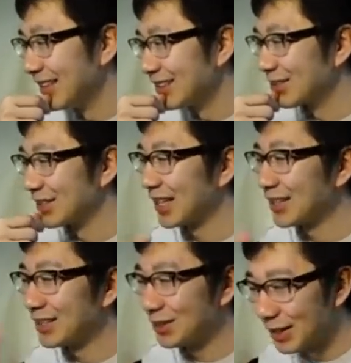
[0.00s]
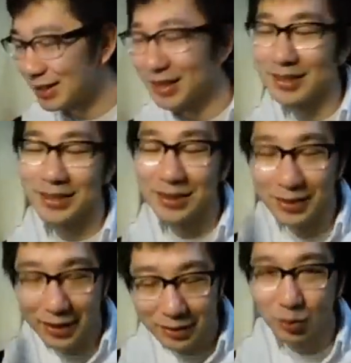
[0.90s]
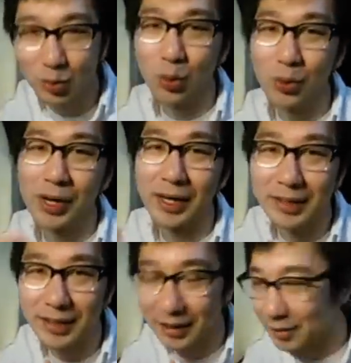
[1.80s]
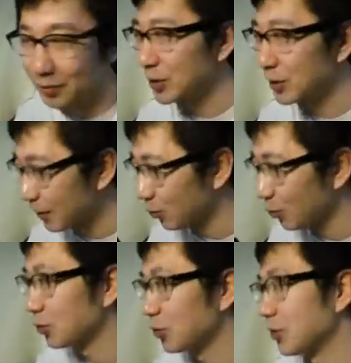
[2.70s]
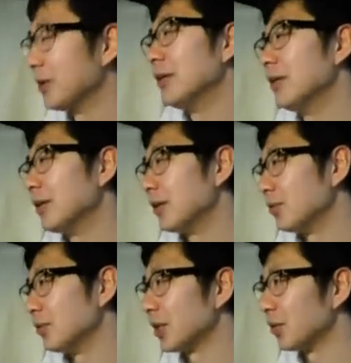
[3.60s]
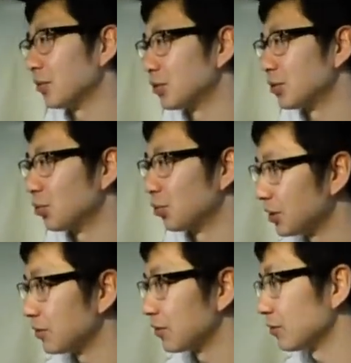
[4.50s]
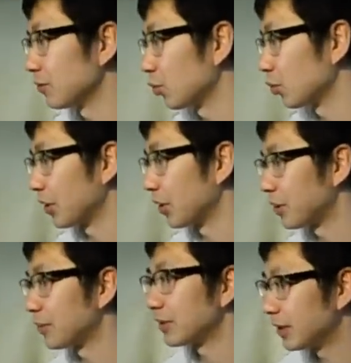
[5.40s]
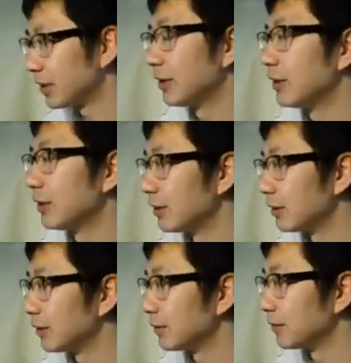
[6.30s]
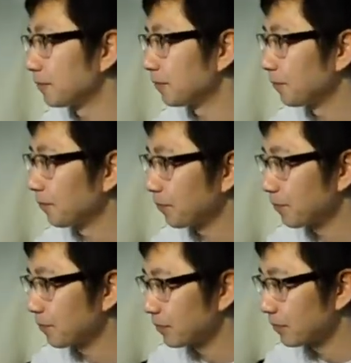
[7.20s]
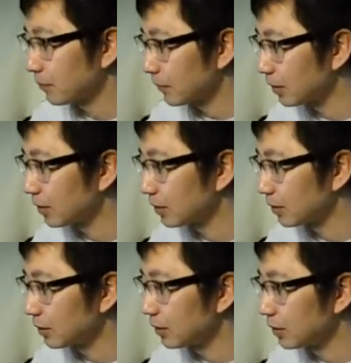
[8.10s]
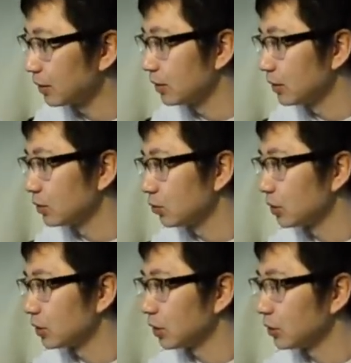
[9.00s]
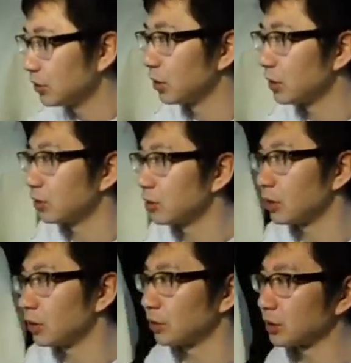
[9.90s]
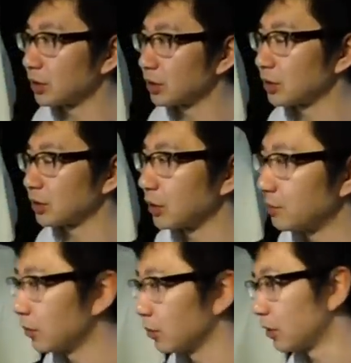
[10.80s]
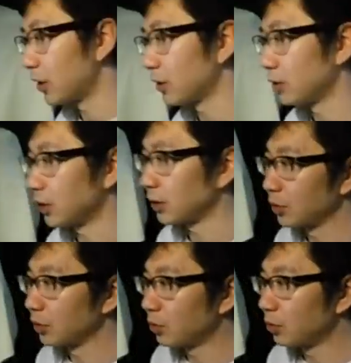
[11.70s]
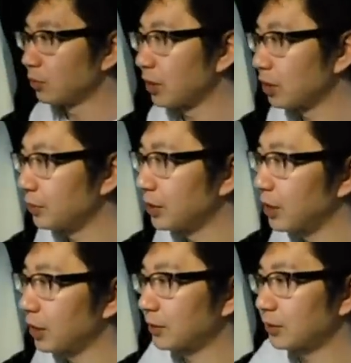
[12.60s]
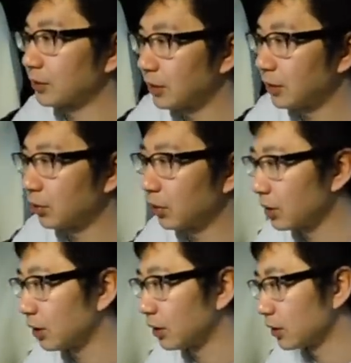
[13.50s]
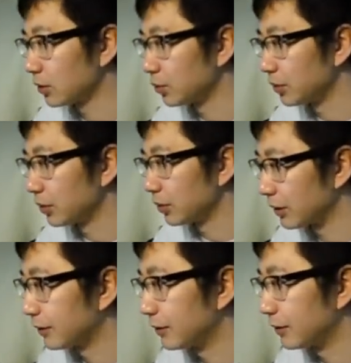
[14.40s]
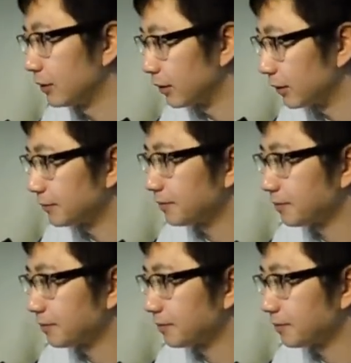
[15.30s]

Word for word: そう、再来週が3月23日が独演会ですからね、もう一番もう本当にあの力を注力してることもやりますんで。はい、なそうデザインフェスタっつってあのデザインの祭典みたいなのがあってそれの番組がありますんでねよかったら遊びに来てくださいはい